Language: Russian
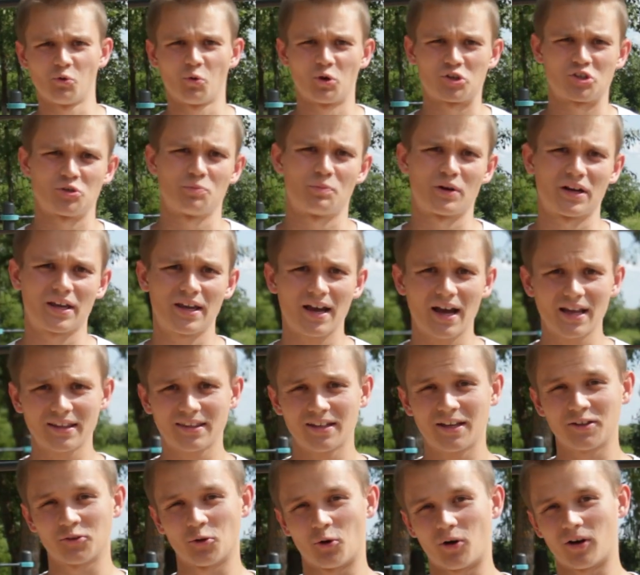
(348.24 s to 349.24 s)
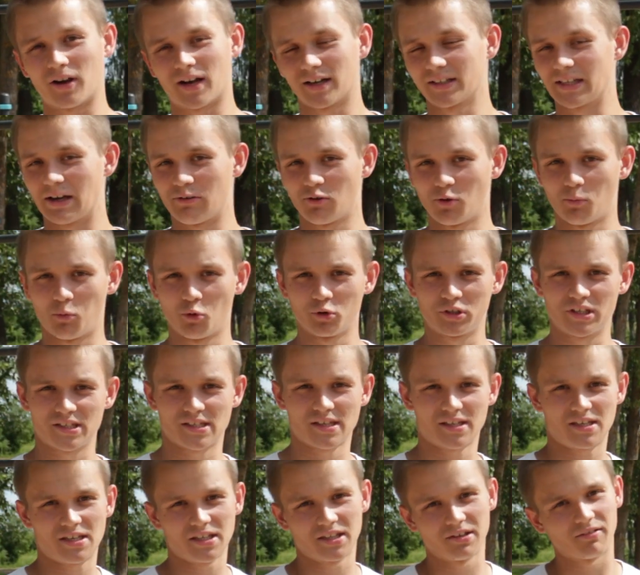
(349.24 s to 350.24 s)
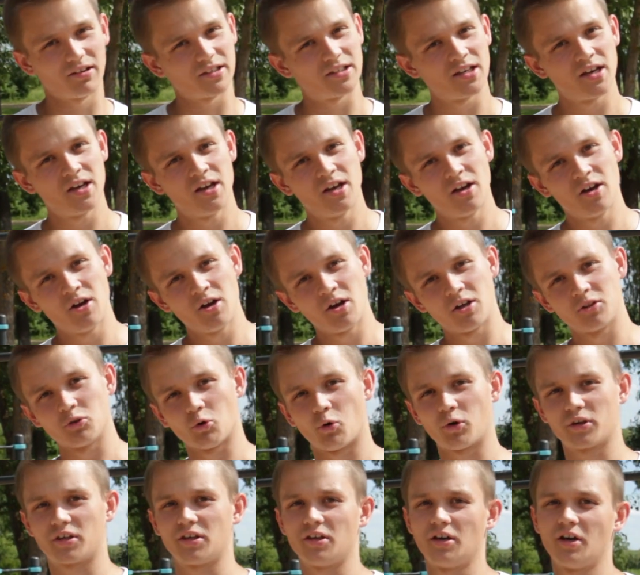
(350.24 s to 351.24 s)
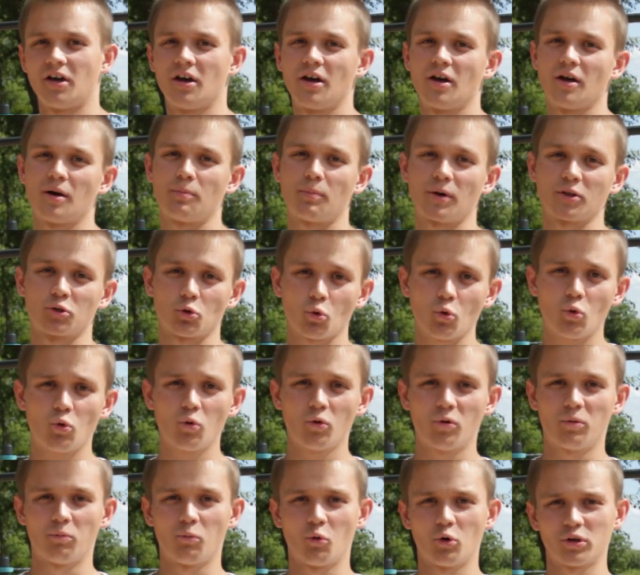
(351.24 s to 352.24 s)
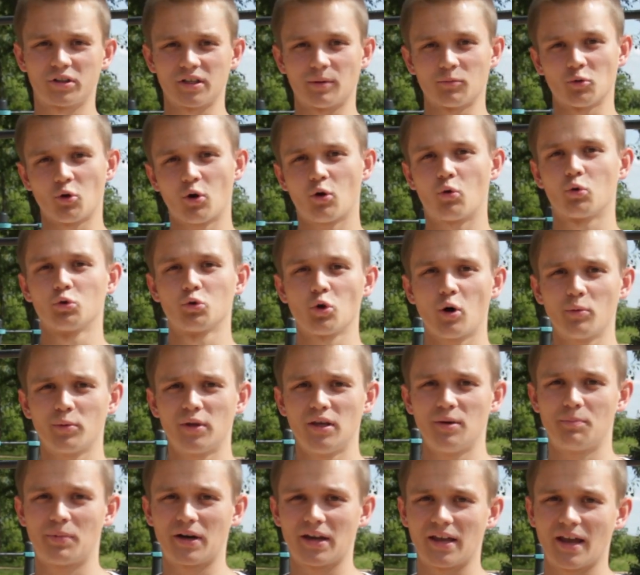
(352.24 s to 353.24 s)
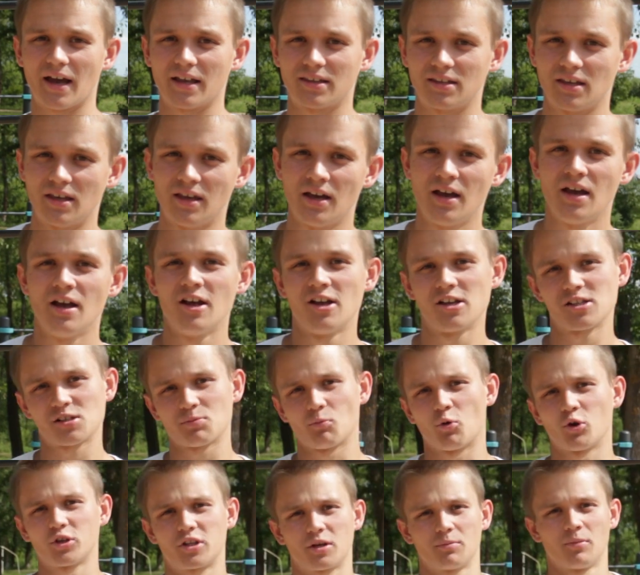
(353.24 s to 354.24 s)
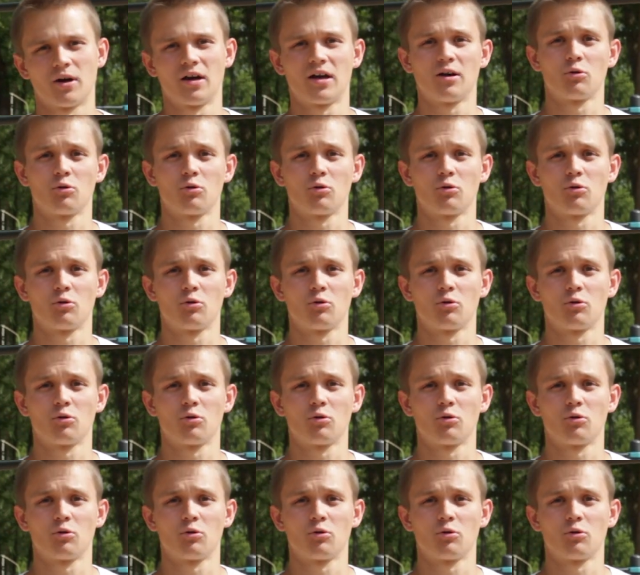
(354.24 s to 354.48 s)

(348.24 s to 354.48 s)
не очень приятное, но когда вы будете закидывать ноги под руку, будет намного удобнее и приятней. Смотрим